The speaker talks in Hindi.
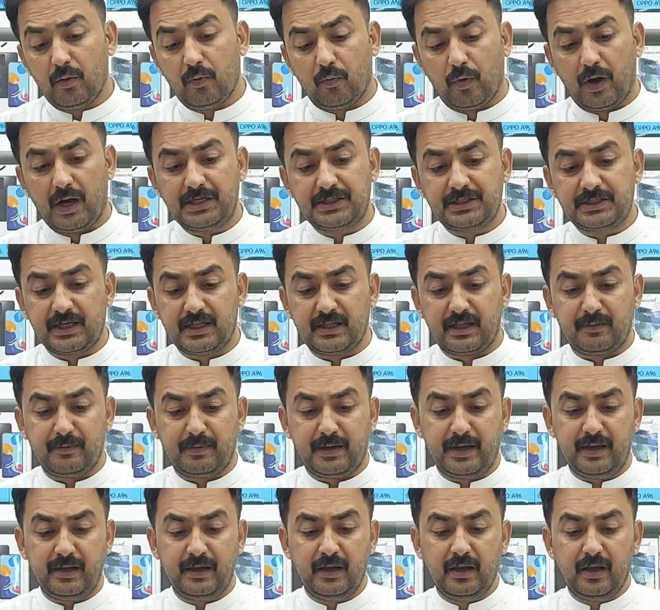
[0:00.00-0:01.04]
वाइट कलर
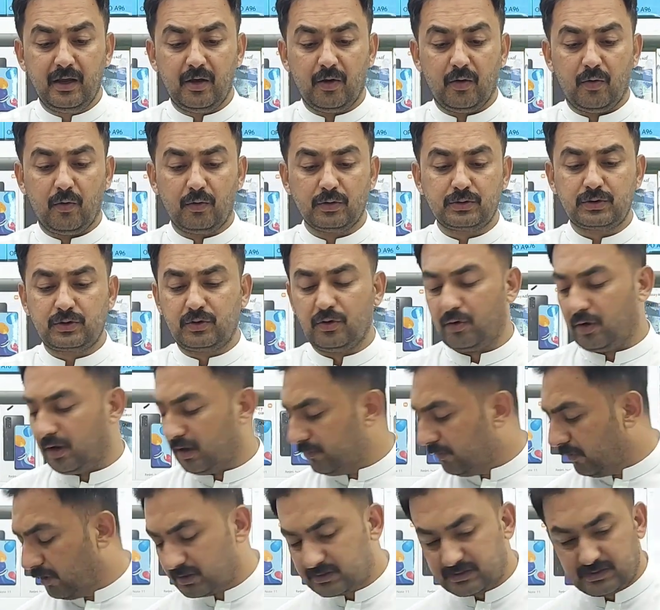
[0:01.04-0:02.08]
में उसको
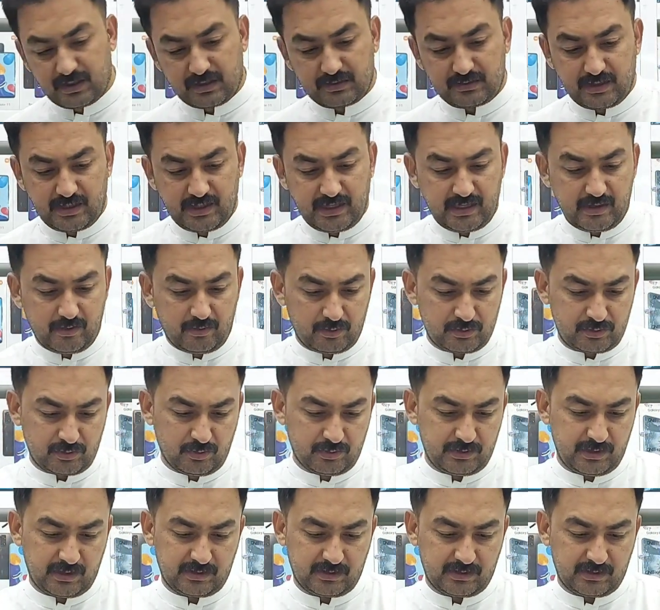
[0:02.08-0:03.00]
अनबॉक्स करते हैं और उसको